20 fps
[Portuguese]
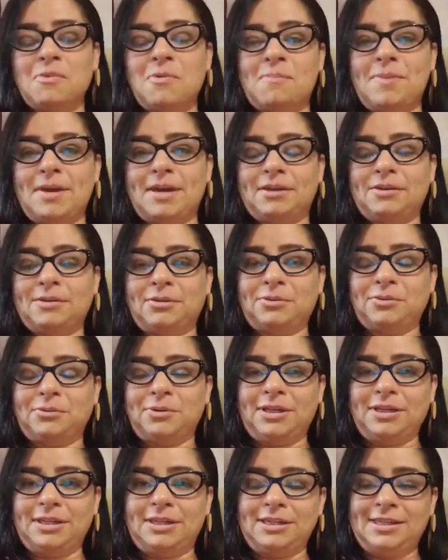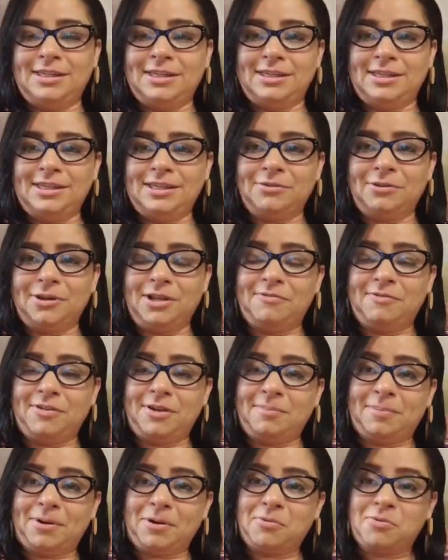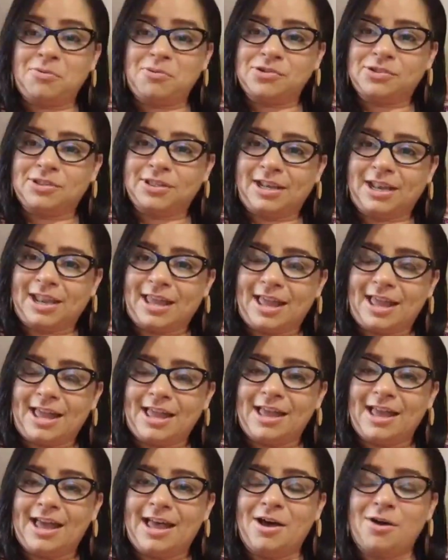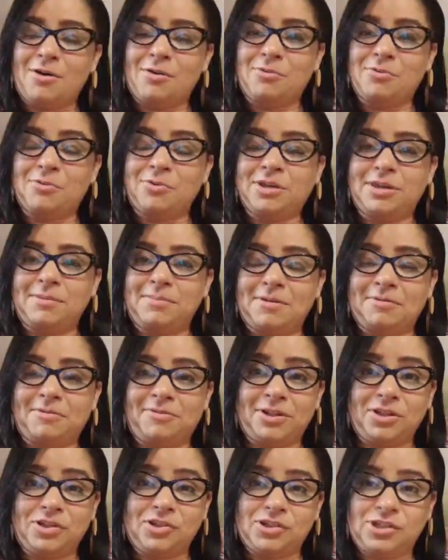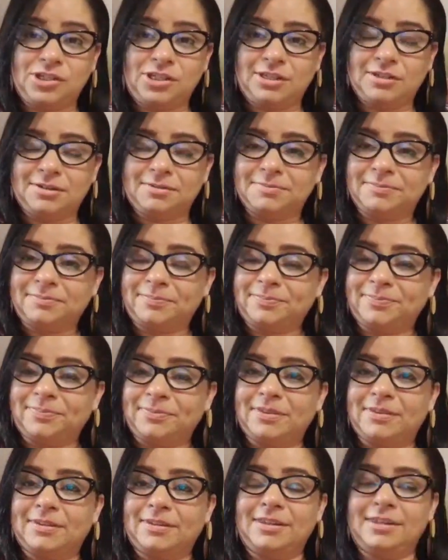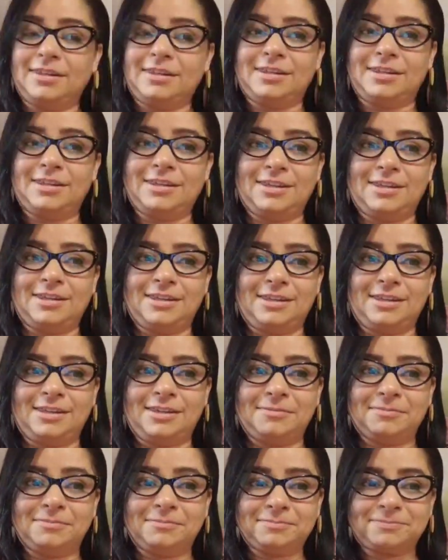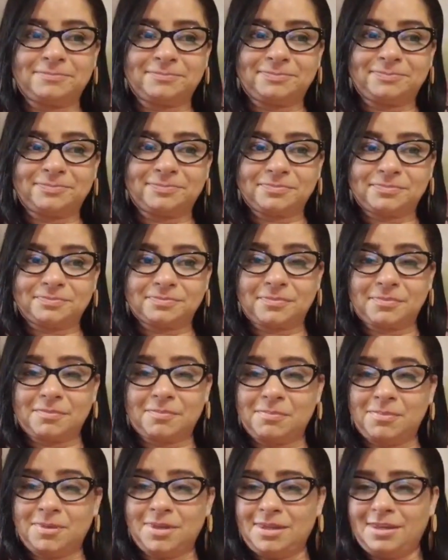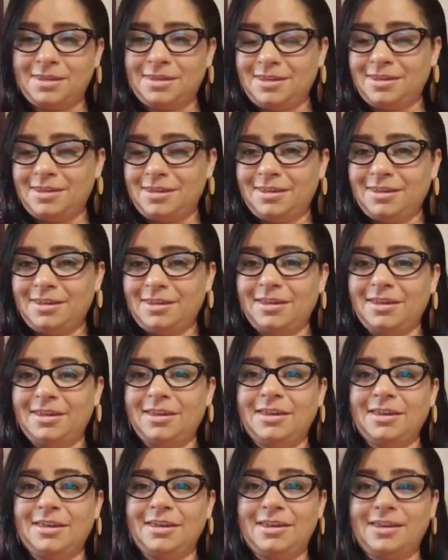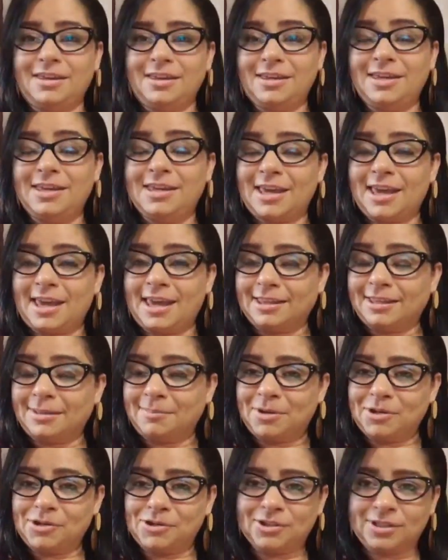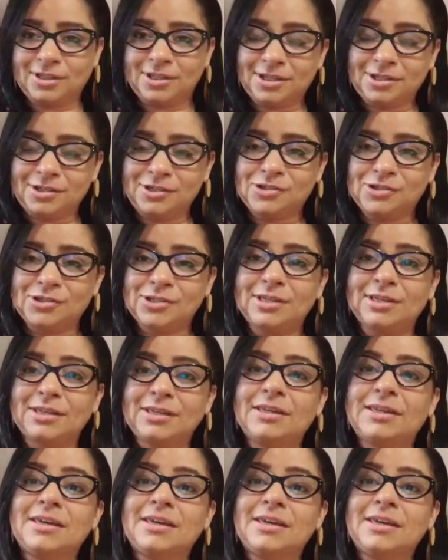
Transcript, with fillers: momento em que eu levei para constelar algo que me afligia e que me inquieta bastante.